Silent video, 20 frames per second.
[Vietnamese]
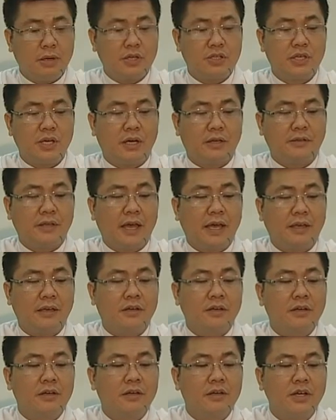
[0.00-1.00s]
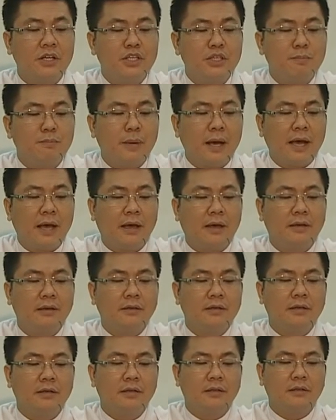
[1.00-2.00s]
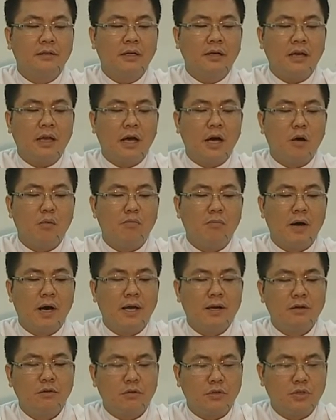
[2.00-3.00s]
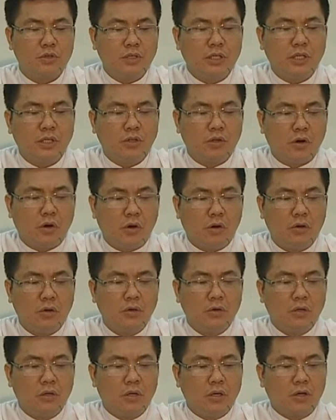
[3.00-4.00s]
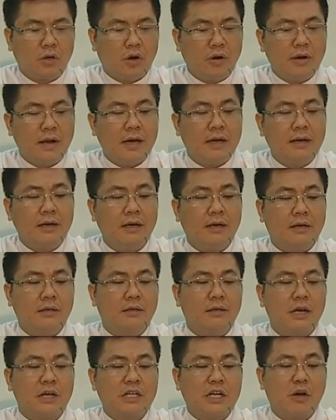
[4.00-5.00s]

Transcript: mà trở thành Chrisma, tức là hồng ân của Chúa Kitô, có năng lực để